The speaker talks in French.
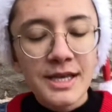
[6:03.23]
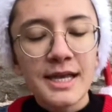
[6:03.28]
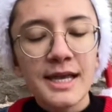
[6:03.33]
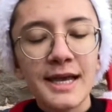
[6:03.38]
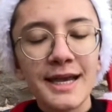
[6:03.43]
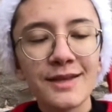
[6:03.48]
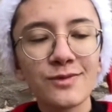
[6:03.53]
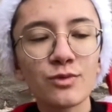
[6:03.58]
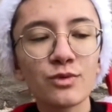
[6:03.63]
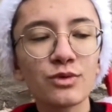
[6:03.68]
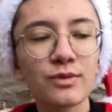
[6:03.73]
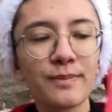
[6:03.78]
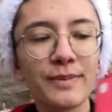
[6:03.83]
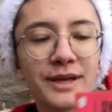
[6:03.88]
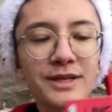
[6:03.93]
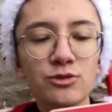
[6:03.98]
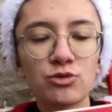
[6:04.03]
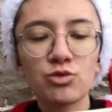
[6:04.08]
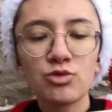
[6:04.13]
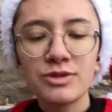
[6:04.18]
Et donc,
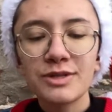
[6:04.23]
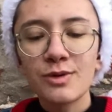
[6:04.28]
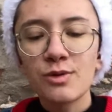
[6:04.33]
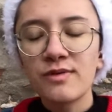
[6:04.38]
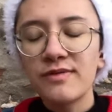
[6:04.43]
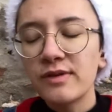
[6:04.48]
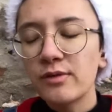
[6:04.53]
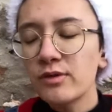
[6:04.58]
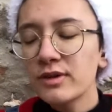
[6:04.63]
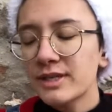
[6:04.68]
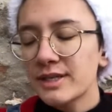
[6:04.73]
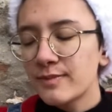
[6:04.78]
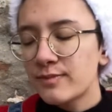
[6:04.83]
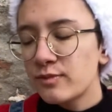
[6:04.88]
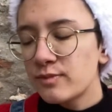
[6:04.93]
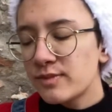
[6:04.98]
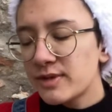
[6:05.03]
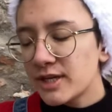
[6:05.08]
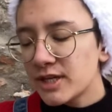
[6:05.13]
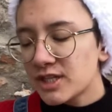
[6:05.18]
bah, du coup, c'est le VO qui est
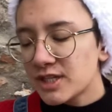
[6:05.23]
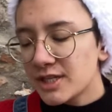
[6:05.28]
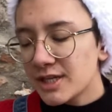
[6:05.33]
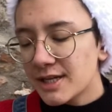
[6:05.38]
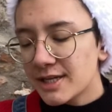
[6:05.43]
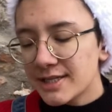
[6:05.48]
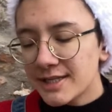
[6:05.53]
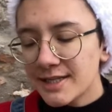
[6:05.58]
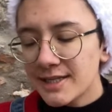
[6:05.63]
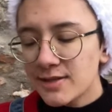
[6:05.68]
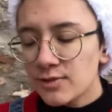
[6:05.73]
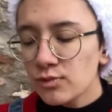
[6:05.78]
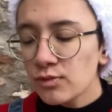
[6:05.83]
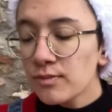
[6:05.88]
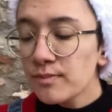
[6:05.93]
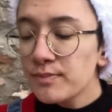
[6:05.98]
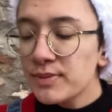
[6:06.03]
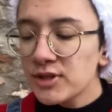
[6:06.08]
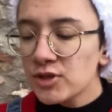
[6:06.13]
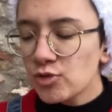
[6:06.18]
publié chez les
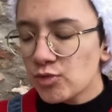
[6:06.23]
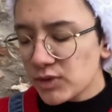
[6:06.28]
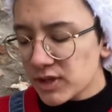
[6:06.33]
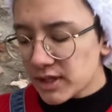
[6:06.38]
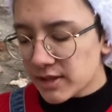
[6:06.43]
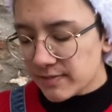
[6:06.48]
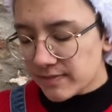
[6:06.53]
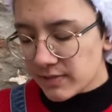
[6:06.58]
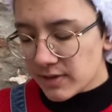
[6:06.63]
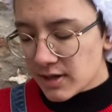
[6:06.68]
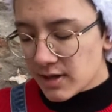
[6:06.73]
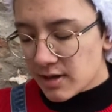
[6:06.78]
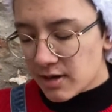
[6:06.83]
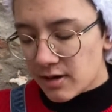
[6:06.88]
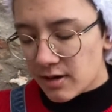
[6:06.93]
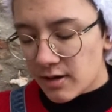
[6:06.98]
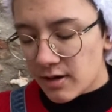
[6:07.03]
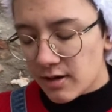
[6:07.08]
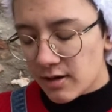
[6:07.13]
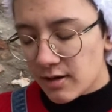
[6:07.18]
éditions Penguin.
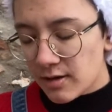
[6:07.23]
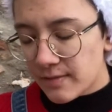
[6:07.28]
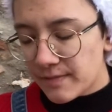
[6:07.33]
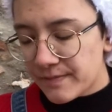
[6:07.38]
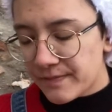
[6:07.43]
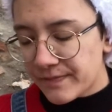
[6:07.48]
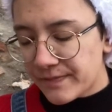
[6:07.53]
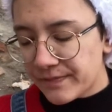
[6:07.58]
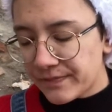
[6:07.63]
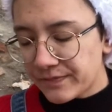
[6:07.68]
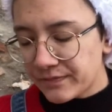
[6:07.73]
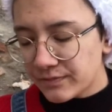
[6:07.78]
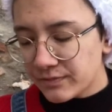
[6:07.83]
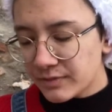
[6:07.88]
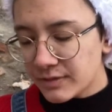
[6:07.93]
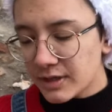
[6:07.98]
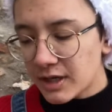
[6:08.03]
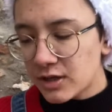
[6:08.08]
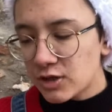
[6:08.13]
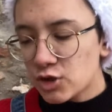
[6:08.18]

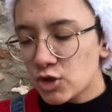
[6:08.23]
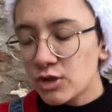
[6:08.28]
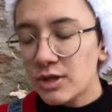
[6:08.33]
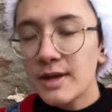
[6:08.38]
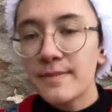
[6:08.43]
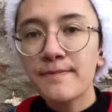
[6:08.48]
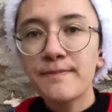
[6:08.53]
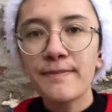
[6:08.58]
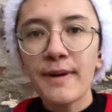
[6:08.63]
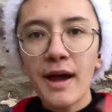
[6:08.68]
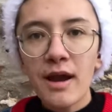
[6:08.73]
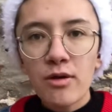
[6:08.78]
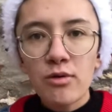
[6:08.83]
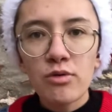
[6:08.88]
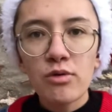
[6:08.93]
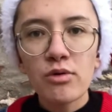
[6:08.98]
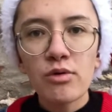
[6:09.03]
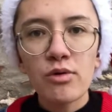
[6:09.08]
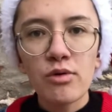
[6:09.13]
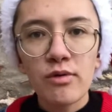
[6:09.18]
Euh, je n'ai pas
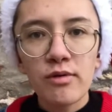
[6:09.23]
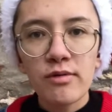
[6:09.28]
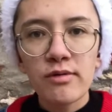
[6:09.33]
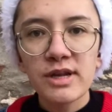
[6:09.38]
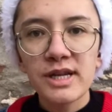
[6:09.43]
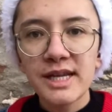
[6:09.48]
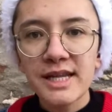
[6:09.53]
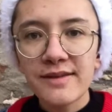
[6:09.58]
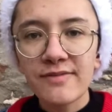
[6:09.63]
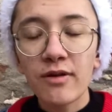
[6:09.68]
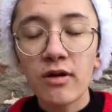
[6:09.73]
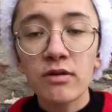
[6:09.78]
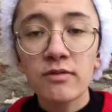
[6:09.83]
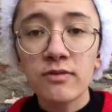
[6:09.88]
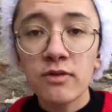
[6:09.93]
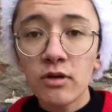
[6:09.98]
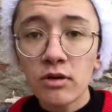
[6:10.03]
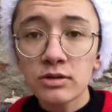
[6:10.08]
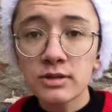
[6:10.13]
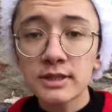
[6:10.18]
lu le livre en
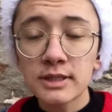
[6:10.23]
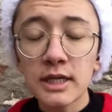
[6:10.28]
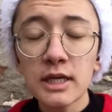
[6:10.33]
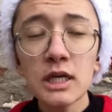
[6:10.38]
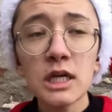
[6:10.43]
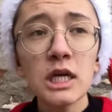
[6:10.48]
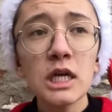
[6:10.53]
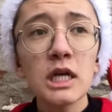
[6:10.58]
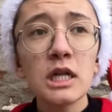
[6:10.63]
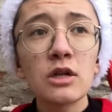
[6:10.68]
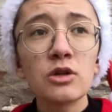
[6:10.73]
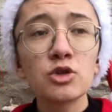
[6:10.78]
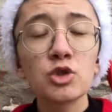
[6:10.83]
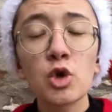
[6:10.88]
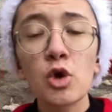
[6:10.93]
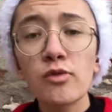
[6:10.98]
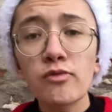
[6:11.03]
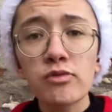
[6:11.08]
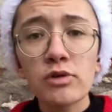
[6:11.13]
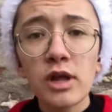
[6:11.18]
français. Je
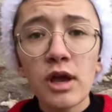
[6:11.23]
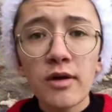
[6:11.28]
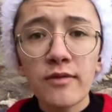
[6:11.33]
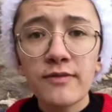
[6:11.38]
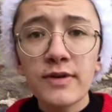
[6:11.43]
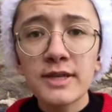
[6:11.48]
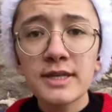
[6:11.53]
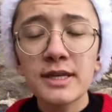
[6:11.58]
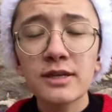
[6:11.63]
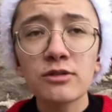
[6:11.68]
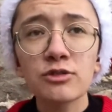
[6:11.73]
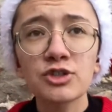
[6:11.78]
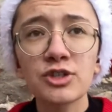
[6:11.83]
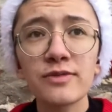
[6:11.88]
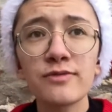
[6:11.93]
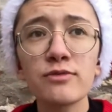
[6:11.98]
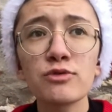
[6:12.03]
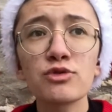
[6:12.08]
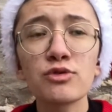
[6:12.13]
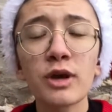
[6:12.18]
le voulais en fait, et quand
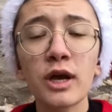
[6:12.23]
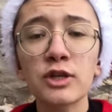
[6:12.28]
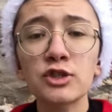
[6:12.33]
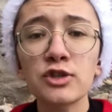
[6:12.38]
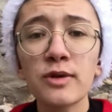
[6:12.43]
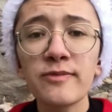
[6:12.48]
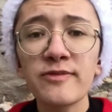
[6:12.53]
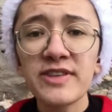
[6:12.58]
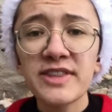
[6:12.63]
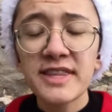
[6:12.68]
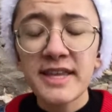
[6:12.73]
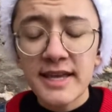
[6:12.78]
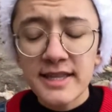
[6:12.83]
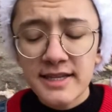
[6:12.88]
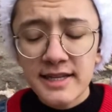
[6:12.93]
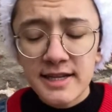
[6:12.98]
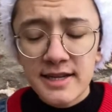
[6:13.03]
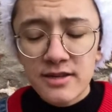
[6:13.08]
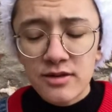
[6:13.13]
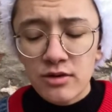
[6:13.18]
j'ai vu sur un shop
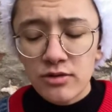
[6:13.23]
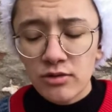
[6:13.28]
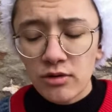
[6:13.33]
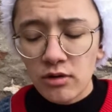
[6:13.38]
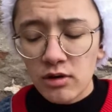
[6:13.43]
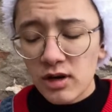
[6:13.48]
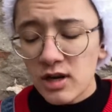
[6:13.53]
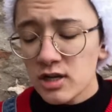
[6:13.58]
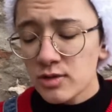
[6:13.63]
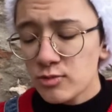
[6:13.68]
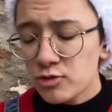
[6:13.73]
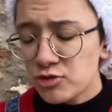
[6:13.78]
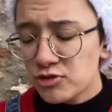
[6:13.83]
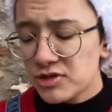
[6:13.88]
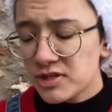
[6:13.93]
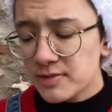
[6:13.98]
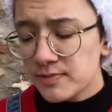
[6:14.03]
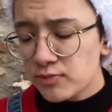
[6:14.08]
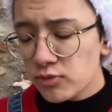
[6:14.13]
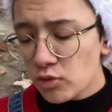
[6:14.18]
tête qu'il était en anglais, je me suis
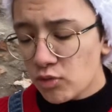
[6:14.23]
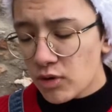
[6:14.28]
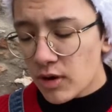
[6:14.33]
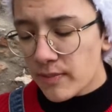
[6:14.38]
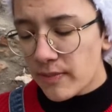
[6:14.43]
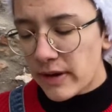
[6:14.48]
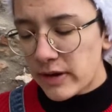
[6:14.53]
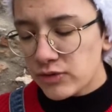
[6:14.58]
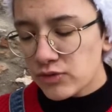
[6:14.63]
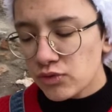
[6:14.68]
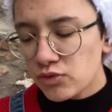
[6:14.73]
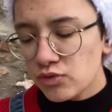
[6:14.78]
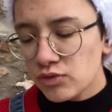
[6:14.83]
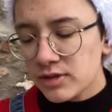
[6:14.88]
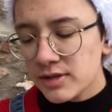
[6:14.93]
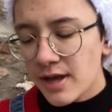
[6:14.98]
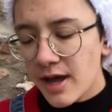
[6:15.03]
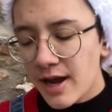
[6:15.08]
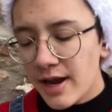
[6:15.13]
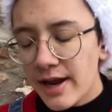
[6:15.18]
dit pourquoi pas, surtout
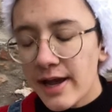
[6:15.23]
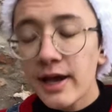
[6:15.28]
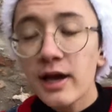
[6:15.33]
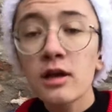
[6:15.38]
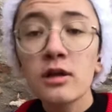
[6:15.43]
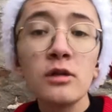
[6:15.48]
que ça a l'air